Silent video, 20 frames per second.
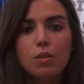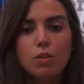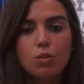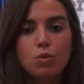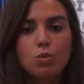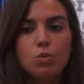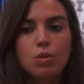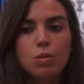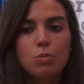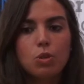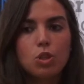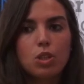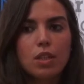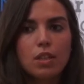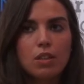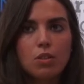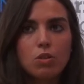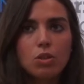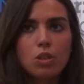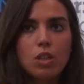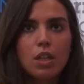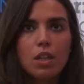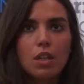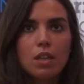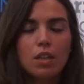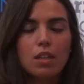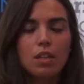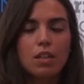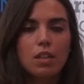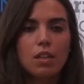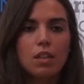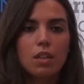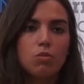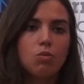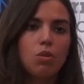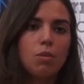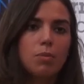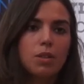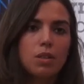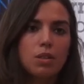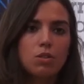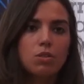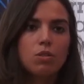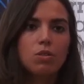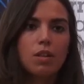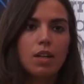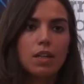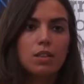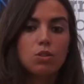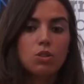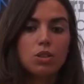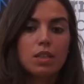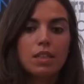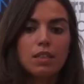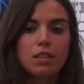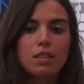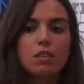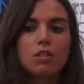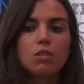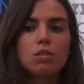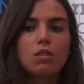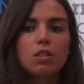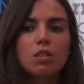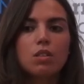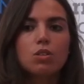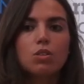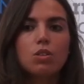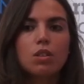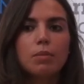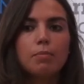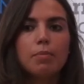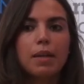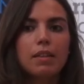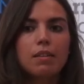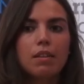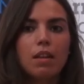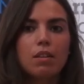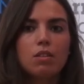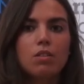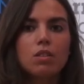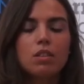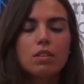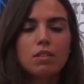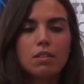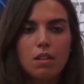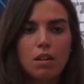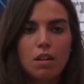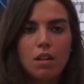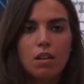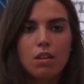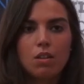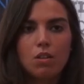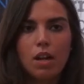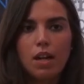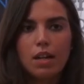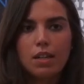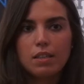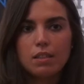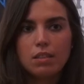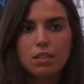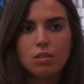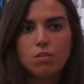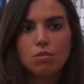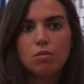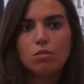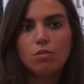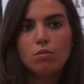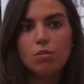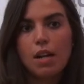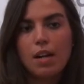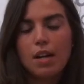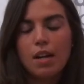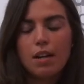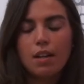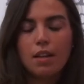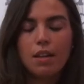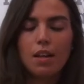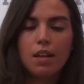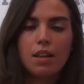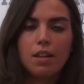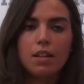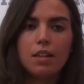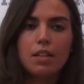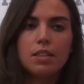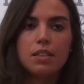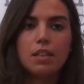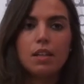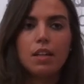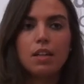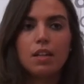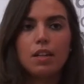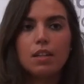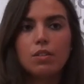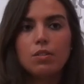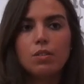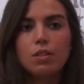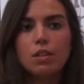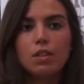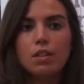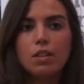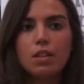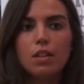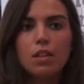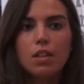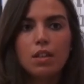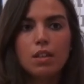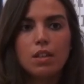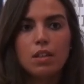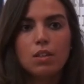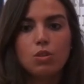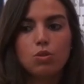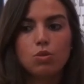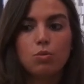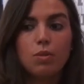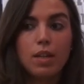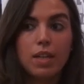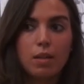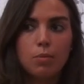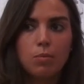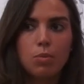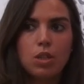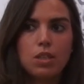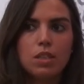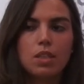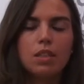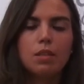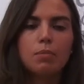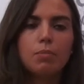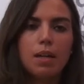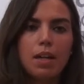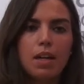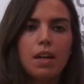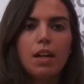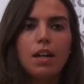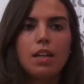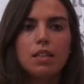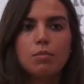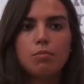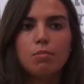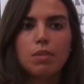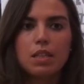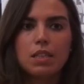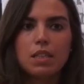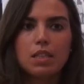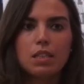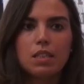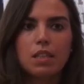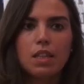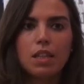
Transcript: en los últimos años y que actualmente son casos de éxito y que son implantaciones internacionales que son una realidad en el extranjero y que son un ejemplo a seguir para las empresas de